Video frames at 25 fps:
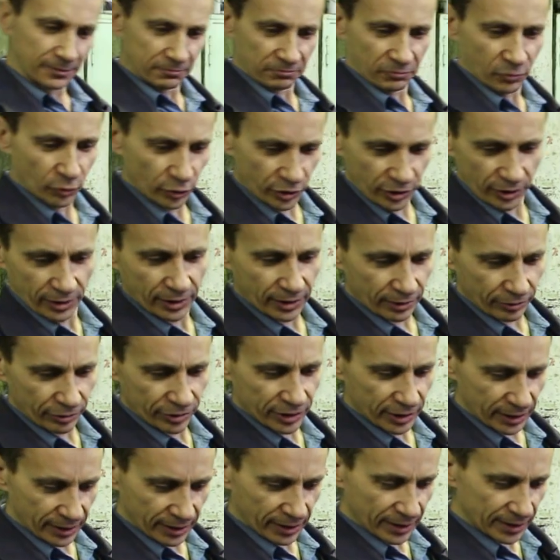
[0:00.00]
Очень
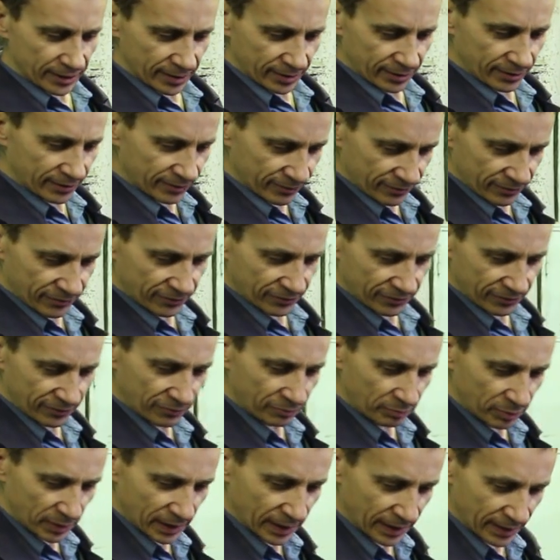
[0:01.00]
хорошая краска
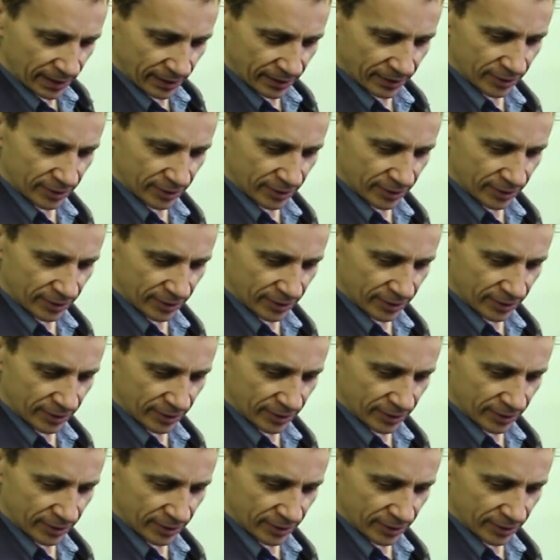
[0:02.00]
в плане,